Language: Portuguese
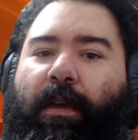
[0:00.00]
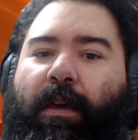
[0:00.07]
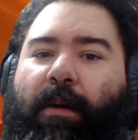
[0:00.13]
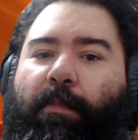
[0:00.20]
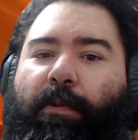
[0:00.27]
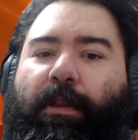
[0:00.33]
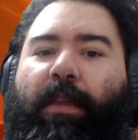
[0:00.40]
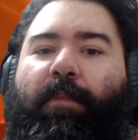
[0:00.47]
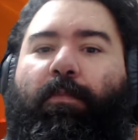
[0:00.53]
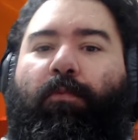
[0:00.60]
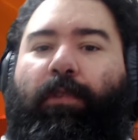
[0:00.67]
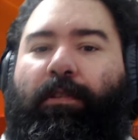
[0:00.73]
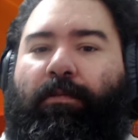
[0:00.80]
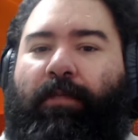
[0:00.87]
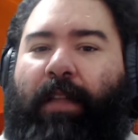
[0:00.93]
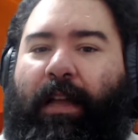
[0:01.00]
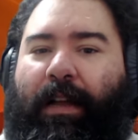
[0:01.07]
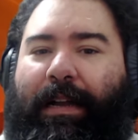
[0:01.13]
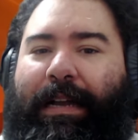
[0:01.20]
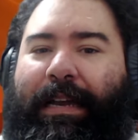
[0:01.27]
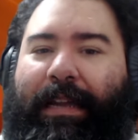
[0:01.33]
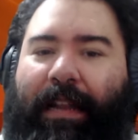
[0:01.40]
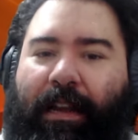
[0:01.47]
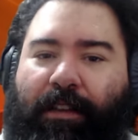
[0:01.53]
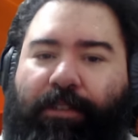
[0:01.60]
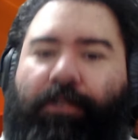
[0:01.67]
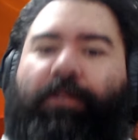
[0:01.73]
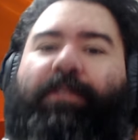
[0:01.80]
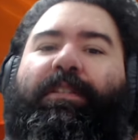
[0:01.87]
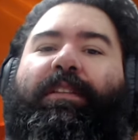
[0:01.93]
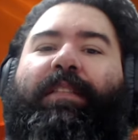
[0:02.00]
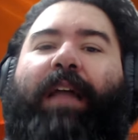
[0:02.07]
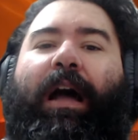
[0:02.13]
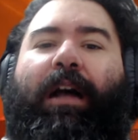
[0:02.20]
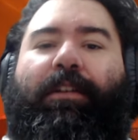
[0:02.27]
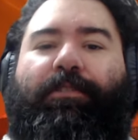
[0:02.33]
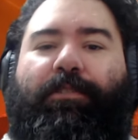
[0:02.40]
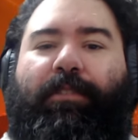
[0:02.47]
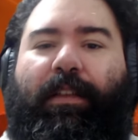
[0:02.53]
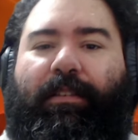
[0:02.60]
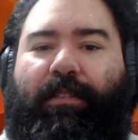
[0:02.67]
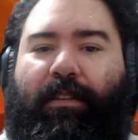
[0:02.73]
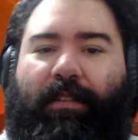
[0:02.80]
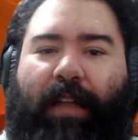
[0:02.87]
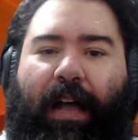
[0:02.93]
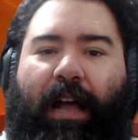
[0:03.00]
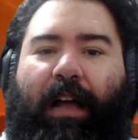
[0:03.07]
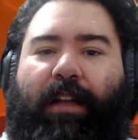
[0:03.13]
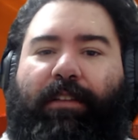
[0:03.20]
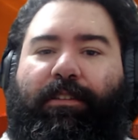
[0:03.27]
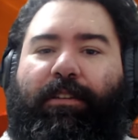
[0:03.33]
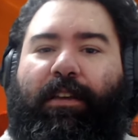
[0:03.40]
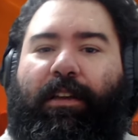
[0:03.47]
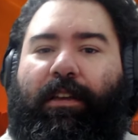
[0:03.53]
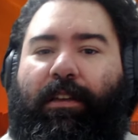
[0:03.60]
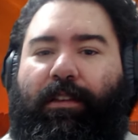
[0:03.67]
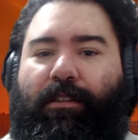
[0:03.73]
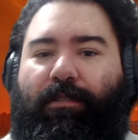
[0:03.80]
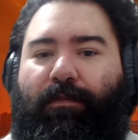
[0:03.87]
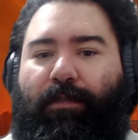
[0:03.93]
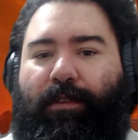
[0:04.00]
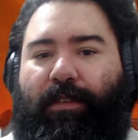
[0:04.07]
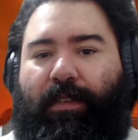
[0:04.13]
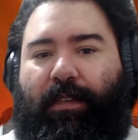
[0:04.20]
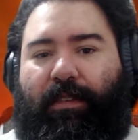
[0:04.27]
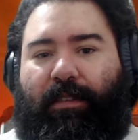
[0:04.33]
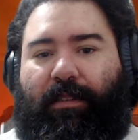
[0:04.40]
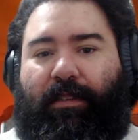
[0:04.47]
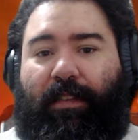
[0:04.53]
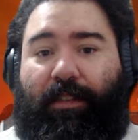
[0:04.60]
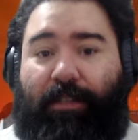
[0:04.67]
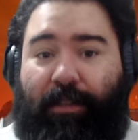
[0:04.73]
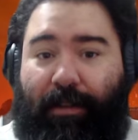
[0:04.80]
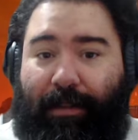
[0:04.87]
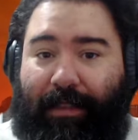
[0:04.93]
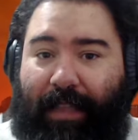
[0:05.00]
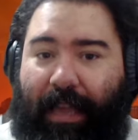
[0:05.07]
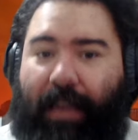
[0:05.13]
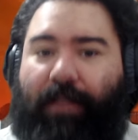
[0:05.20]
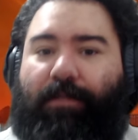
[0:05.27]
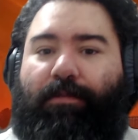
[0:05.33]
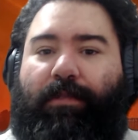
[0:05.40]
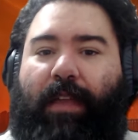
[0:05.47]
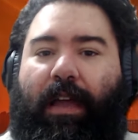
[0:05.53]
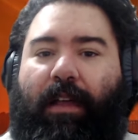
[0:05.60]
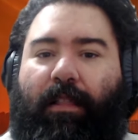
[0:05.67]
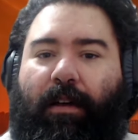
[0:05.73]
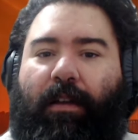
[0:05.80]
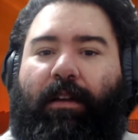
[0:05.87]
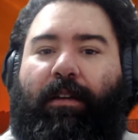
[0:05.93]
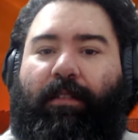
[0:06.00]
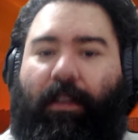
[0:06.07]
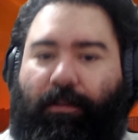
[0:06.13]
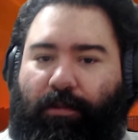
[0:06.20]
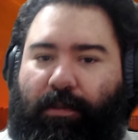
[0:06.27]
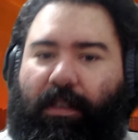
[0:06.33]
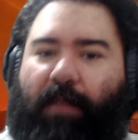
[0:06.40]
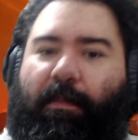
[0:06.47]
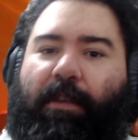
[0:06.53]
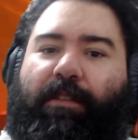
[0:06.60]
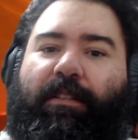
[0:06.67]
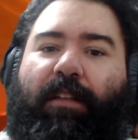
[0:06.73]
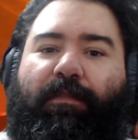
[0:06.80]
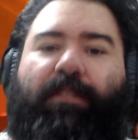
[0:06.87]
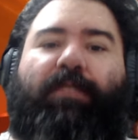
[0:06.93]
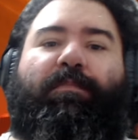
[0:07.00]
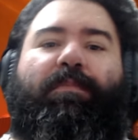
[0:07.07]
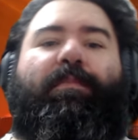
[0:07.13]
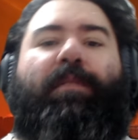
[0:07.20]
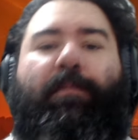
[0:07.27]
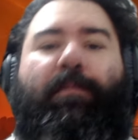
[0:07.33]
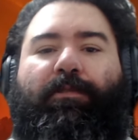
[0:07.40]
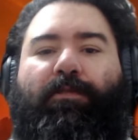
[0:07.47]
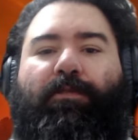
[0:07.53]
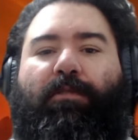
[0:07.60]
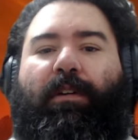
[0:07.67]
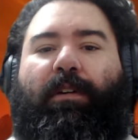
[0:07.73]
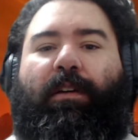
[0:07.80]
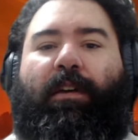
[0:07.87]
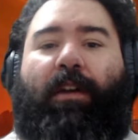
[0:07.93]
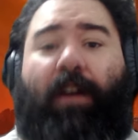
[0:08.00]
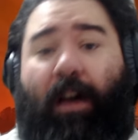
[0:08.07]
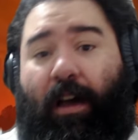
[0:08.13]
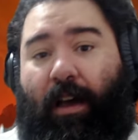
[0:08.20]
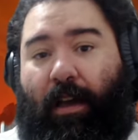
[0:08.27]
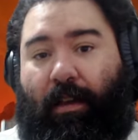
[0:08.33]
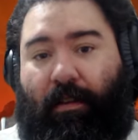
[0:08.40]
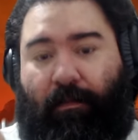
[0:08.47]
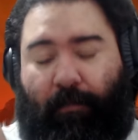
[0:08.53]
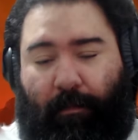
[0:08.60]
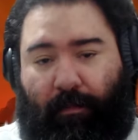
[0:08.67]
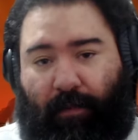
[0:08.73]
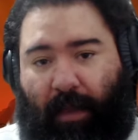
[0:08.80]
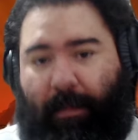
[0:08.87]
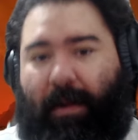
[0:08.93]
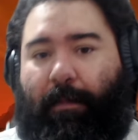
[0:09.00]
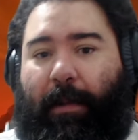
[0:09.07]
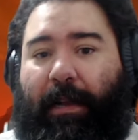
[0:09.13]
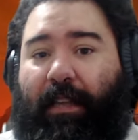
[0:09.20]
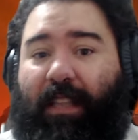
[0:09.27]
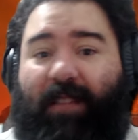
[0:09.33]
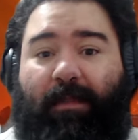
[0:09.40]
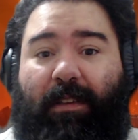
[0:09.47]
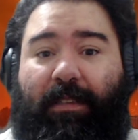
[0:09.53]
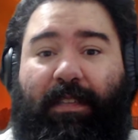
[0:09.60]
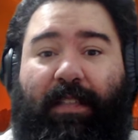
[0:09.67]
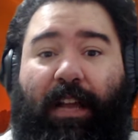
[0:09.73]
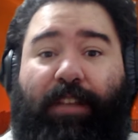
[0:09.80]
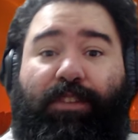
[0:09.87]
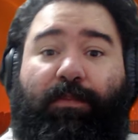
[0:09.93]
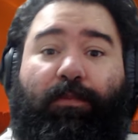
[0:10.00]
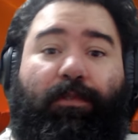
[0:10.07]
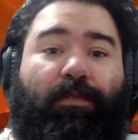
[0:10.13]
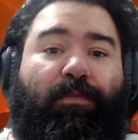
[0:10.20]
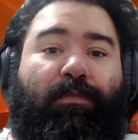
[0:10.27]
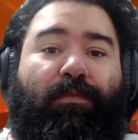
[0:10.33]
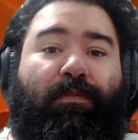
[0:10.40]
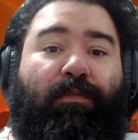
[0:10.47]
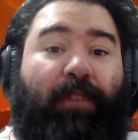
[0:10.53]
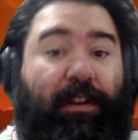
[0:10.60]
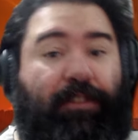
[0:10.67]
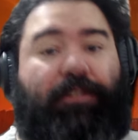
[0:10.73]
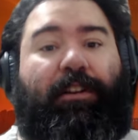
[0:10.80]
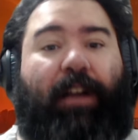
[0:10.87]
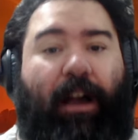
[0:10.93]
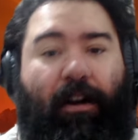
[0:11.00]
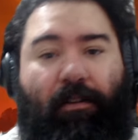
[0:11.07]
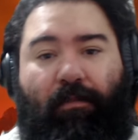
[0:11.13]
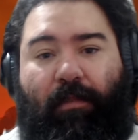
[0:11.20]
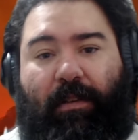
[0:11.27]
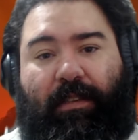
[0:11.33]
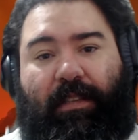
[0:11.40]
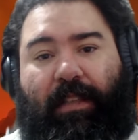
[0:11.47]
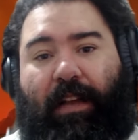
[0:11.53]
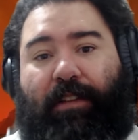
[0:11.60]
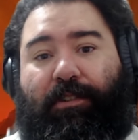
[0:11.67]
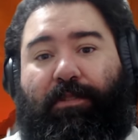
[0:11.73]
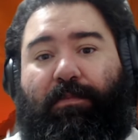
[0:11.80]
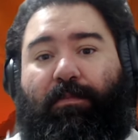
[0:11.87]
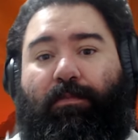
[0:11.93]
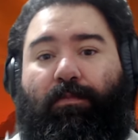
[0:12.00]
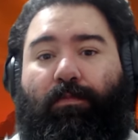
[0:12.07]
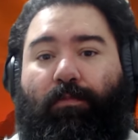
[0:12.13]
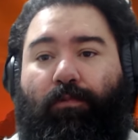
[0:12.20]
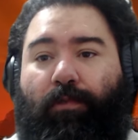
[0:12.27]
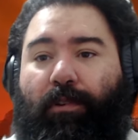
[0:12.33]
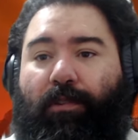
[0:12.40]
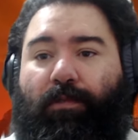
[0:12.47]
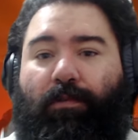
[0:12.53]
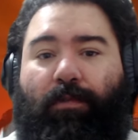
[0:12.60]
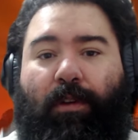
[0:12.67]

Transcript: Porque muito da grandiosidade da cidade, e de você se sentir dentro dela tá justamente na visão em primeira pessoa. Cyberpunk tem uma cidade muito vertical, uma cidade muito uh,